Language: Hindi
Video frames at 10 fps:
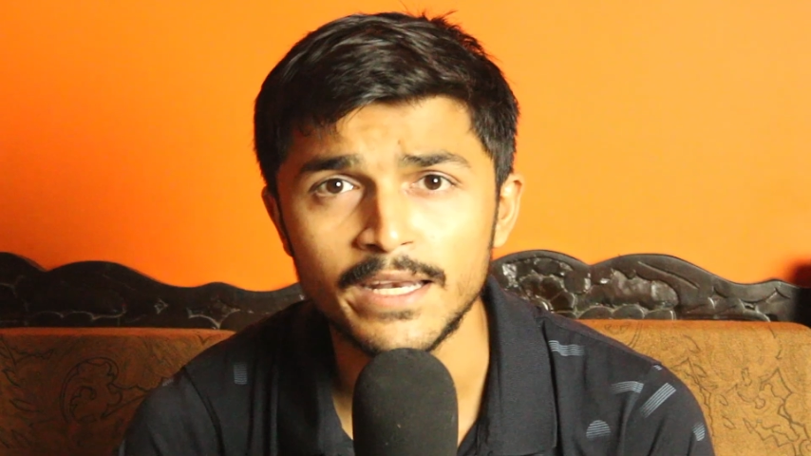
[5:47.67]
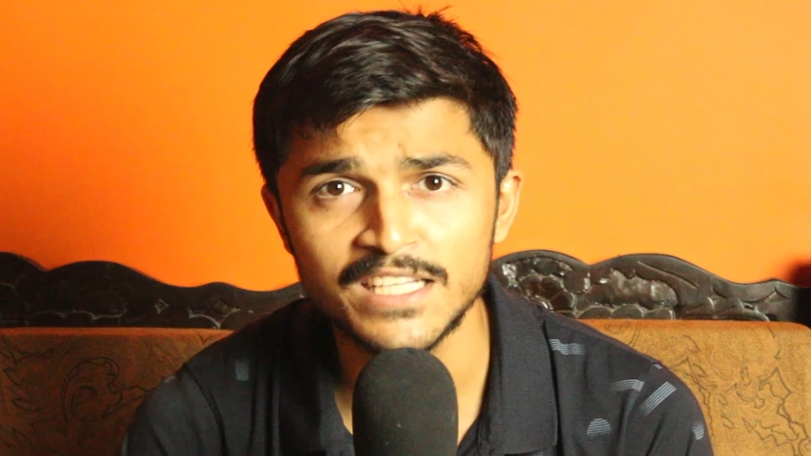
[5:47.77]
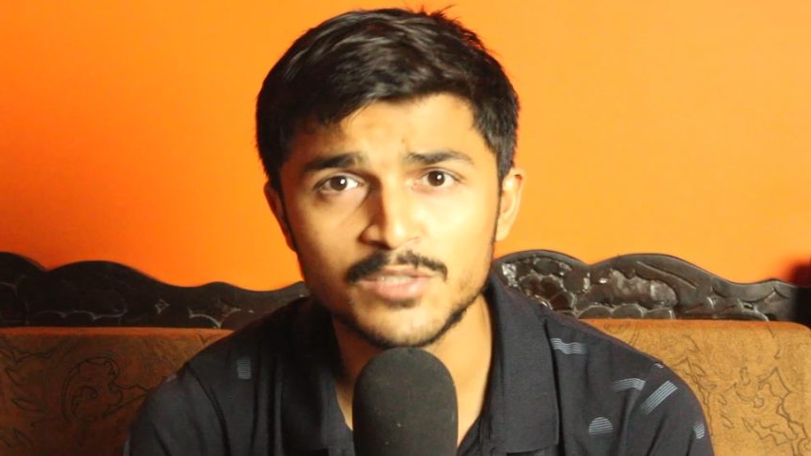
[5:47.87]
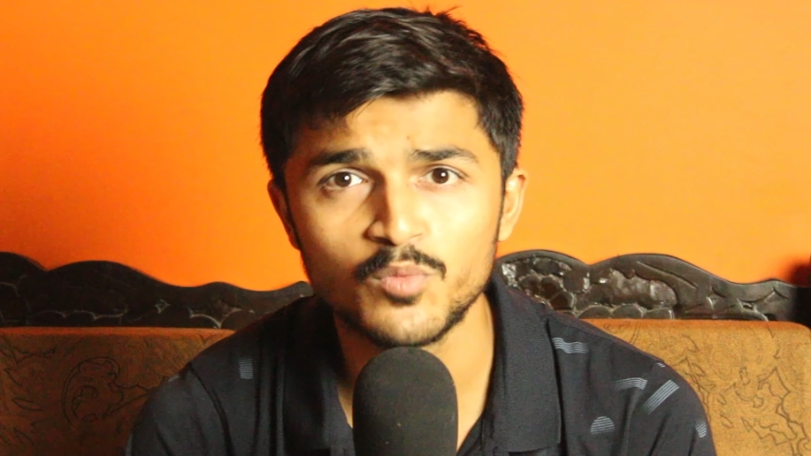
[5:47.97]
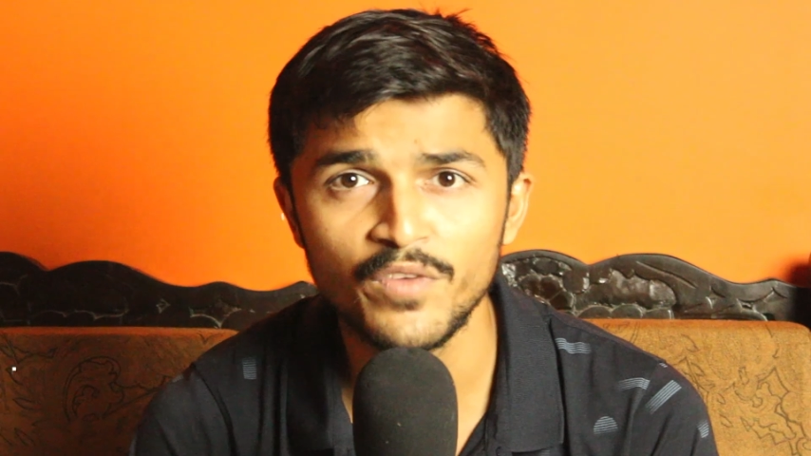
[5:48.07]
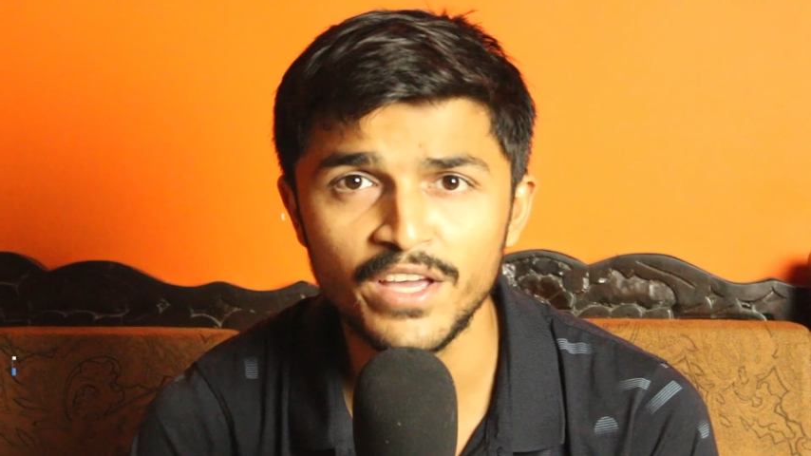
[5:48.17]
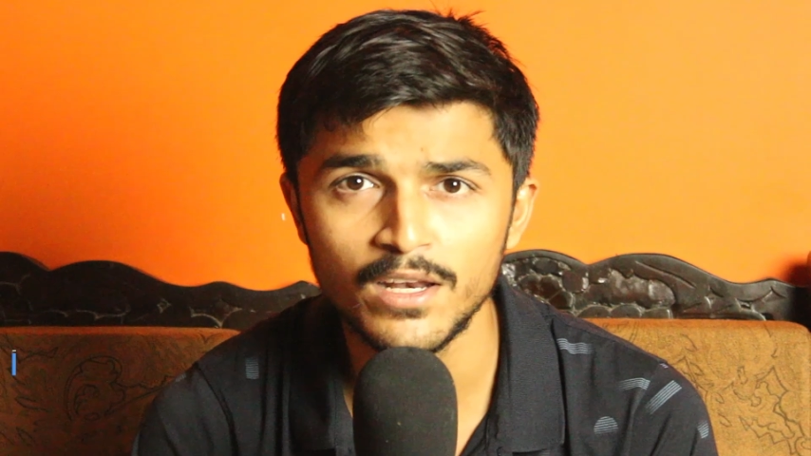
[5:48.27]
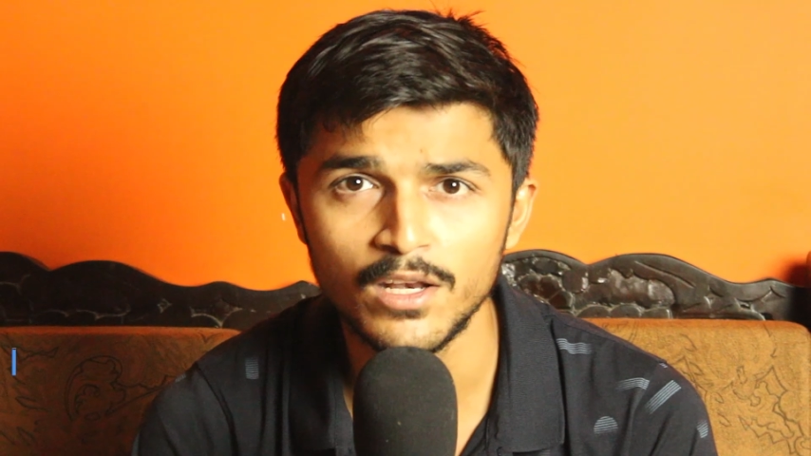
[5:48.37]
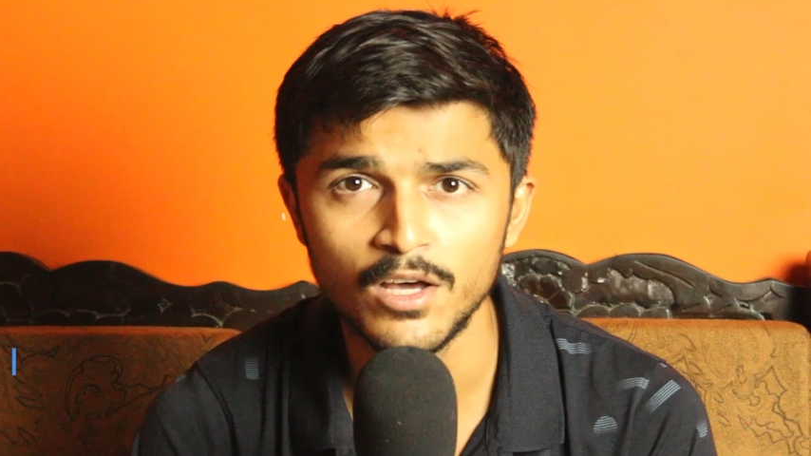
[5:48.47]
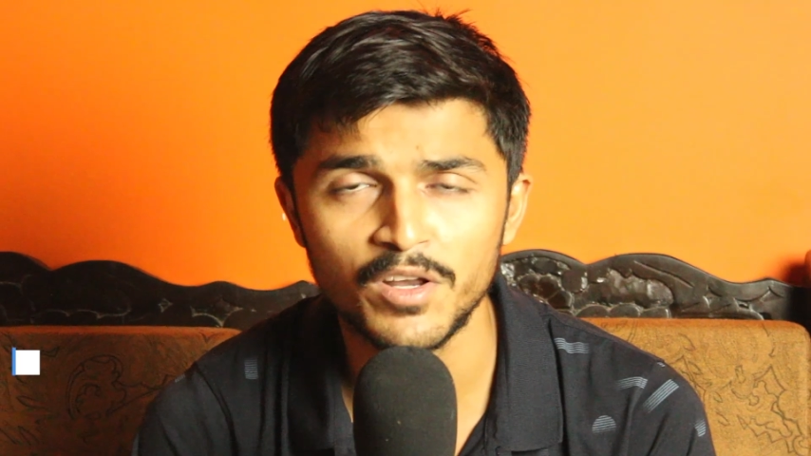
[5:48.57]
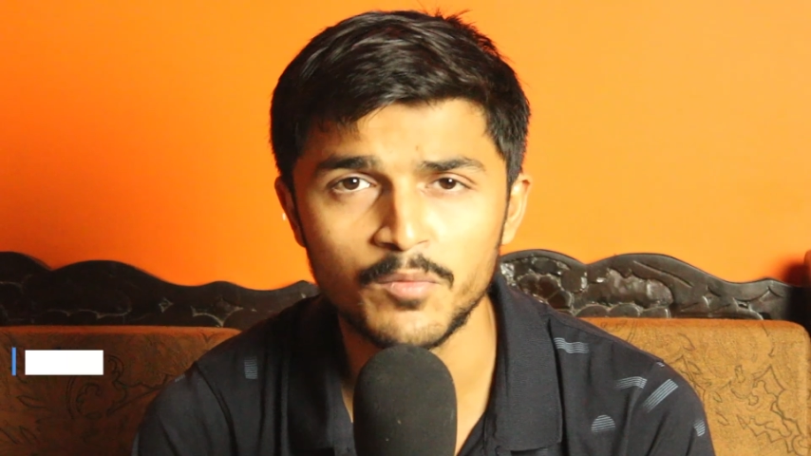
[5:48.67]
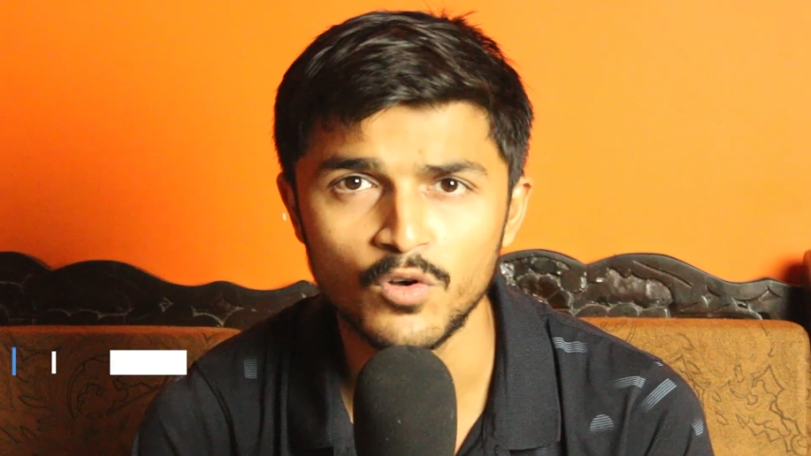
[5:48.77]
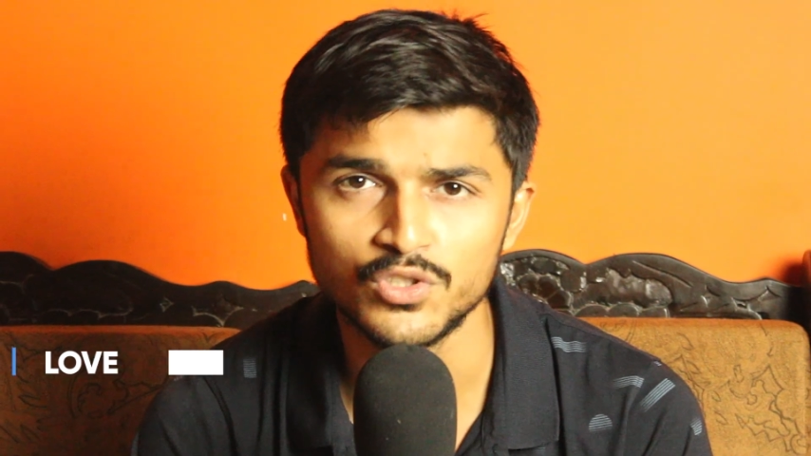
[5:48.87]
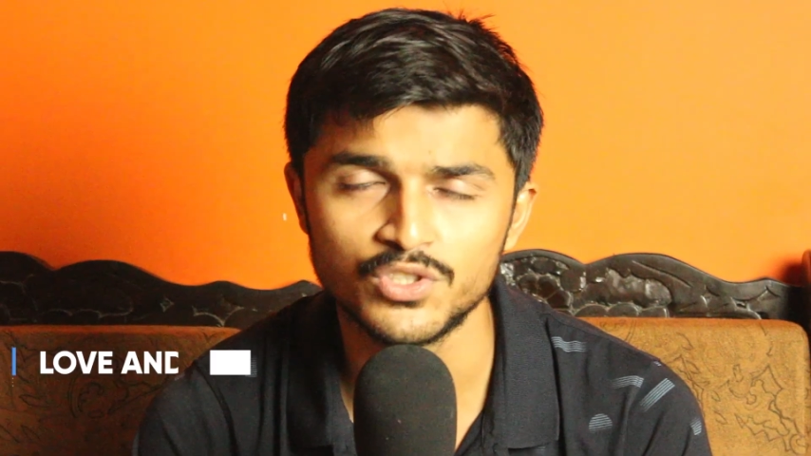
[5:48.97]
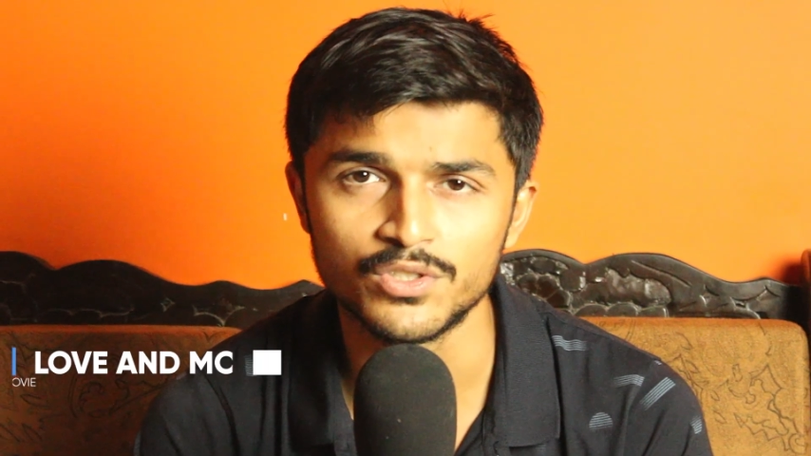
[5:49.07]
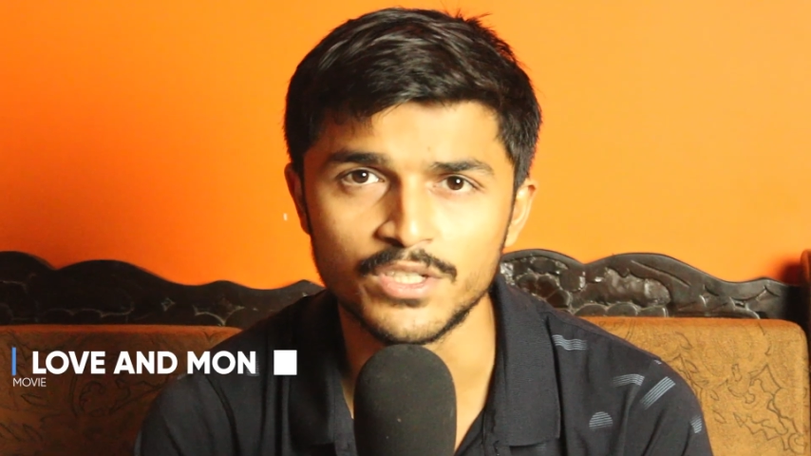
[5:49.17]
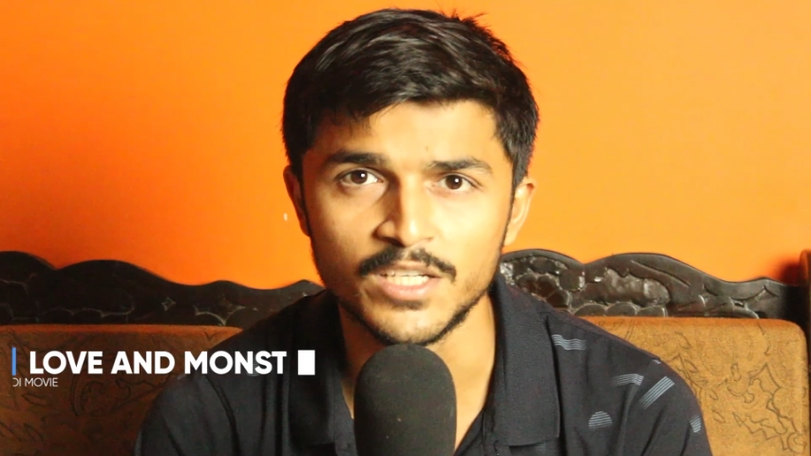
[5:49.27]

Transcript: नेक्स्ट मूवी है लव एंड मॉन्स्टर